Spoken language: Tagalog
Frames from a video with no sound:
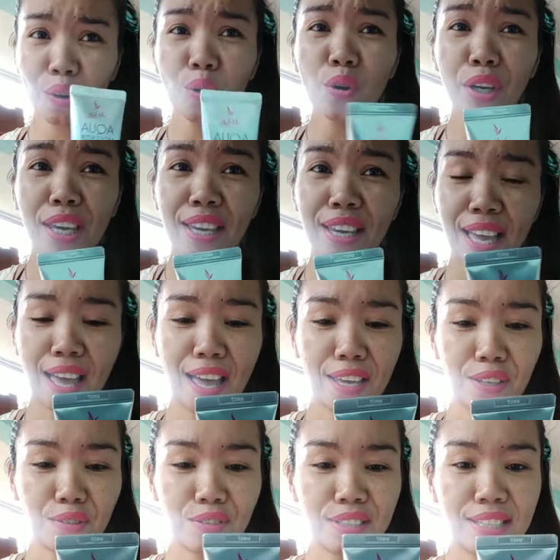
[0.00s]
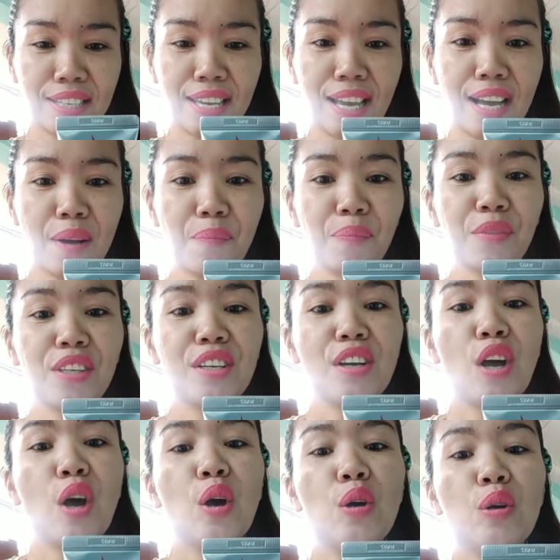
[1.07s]
okay kaayo siya.
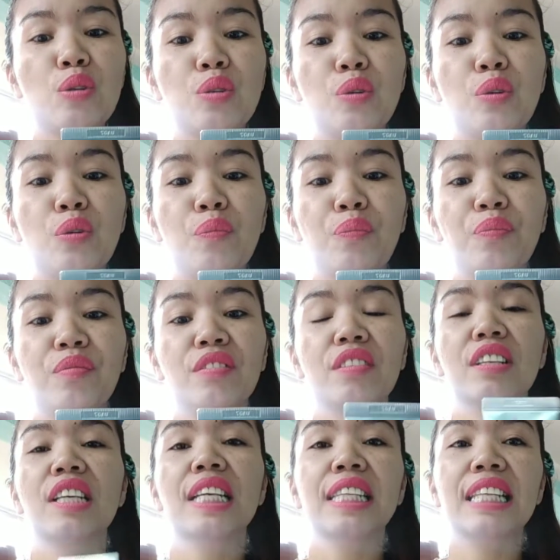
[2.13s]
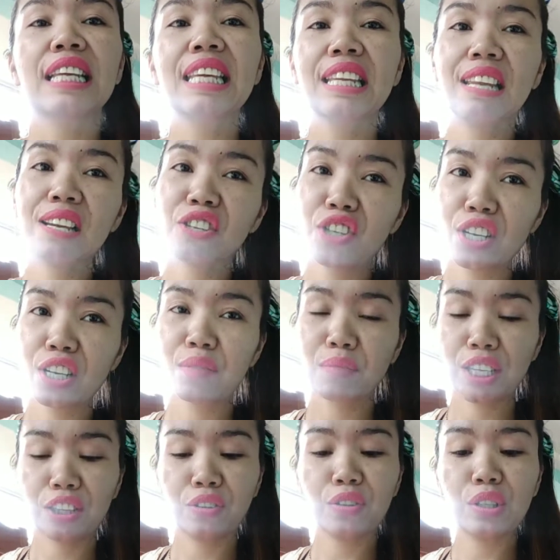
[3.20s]
So, dali lang siya
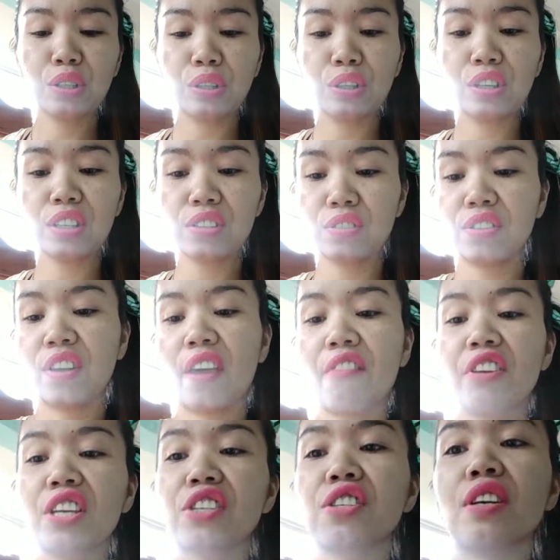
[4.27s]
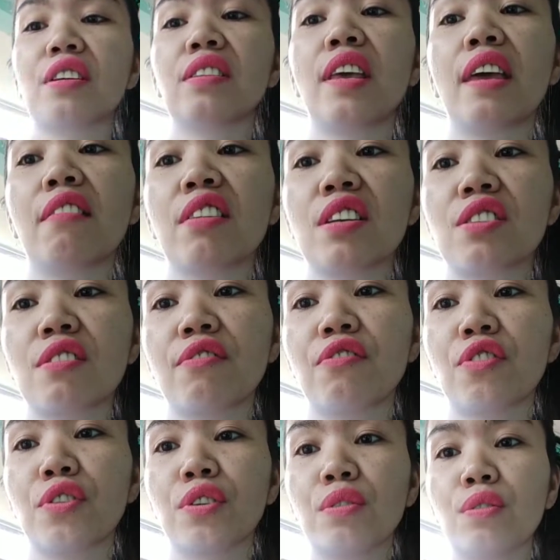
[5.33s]
gamito, no? So, direct, direction
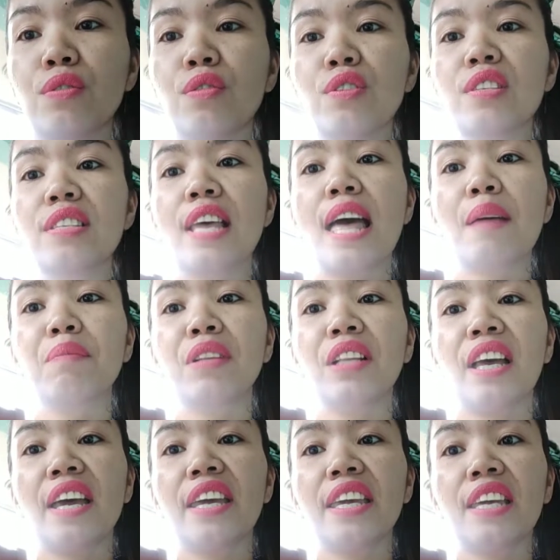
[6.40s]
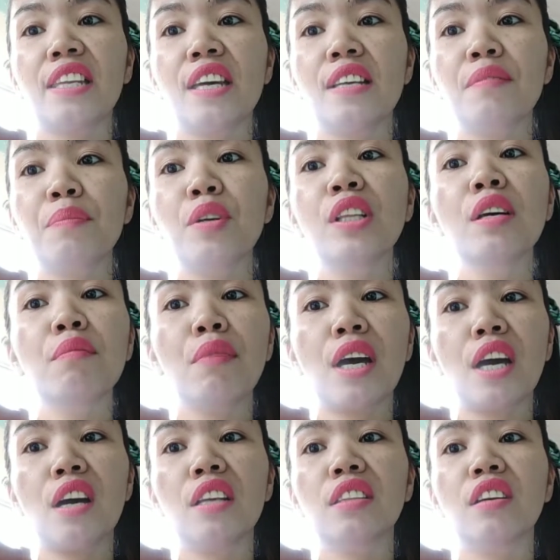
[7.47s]
for use. Apply an ample
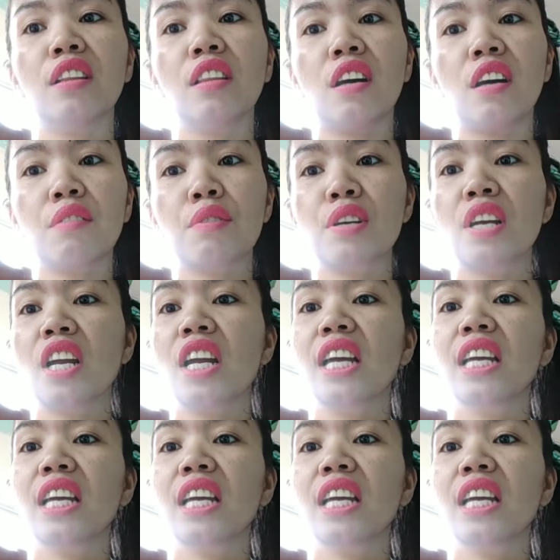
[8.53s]
amount all over